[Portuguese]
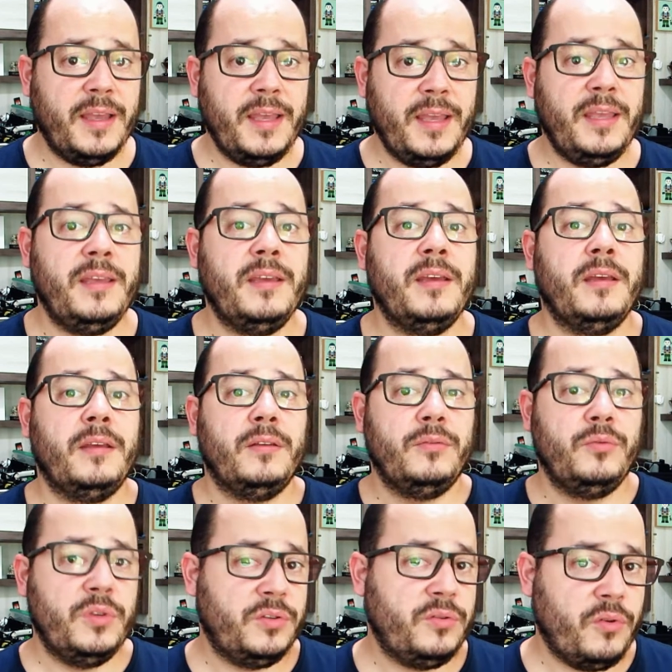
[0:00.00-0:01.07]
em
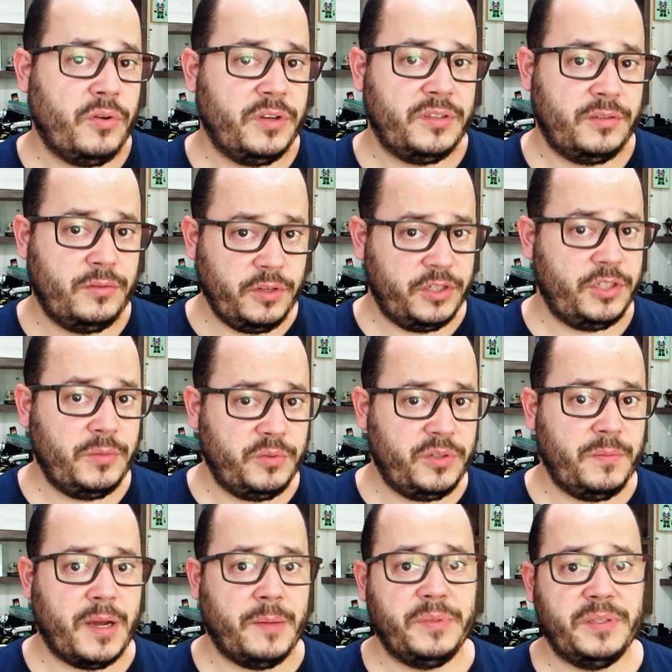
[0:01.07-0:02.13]
duas coisas, dois tipos de
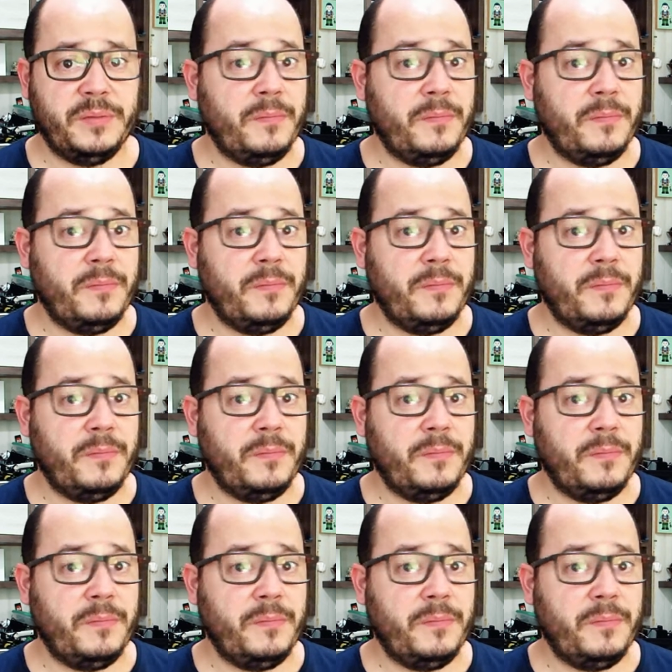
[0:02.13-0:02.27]
mapas.